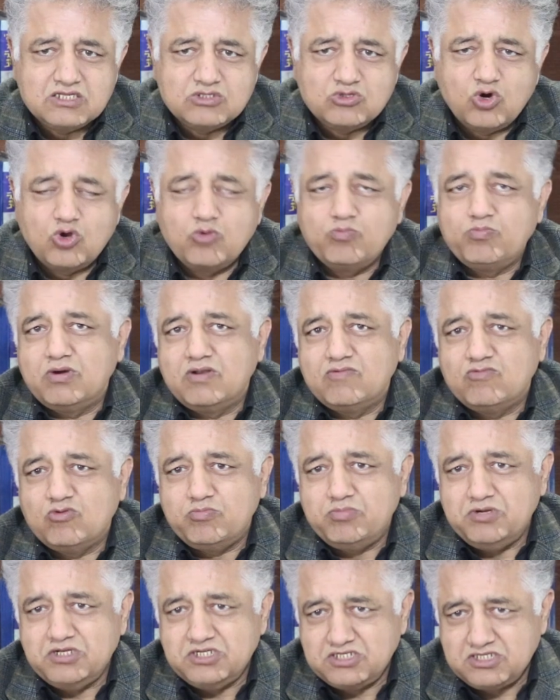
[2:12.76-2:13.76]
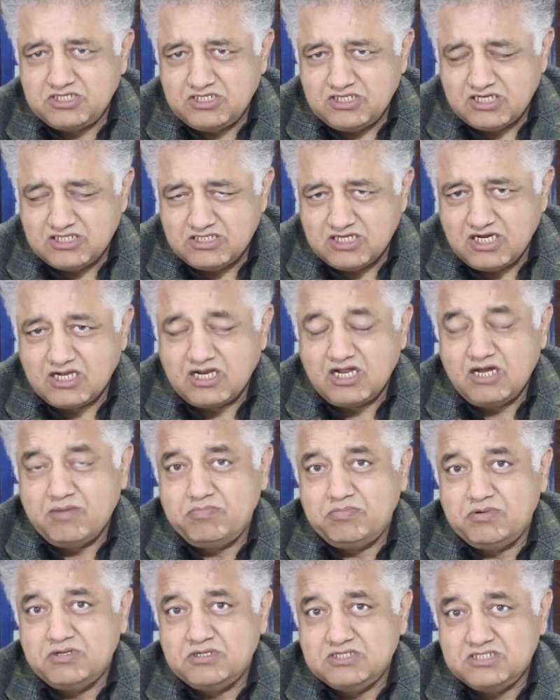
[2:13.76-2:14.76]
के तौर पर वो पेश किया जा रहा है
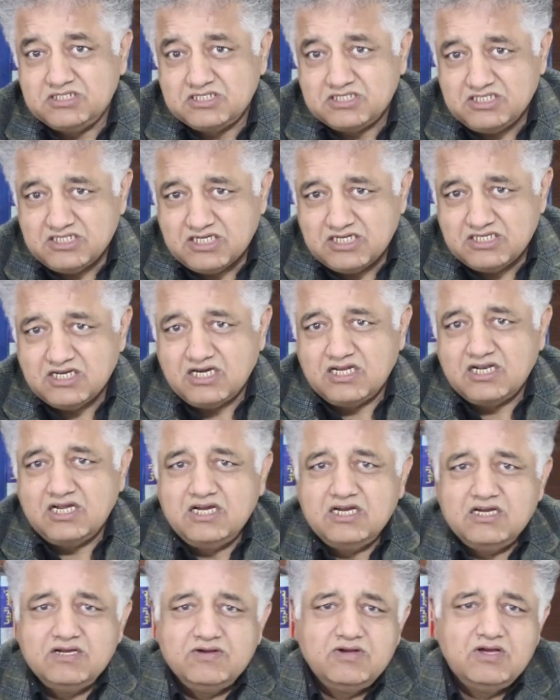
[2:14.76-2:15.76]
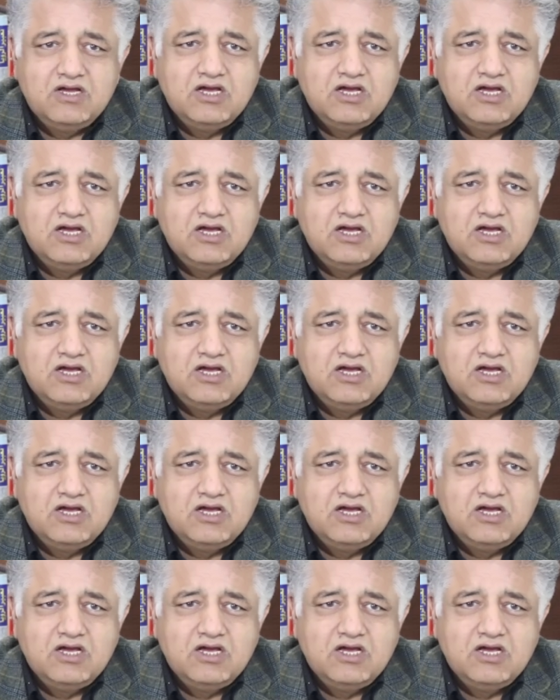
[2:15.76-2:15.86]
प्रेजेंट किया जा रहा है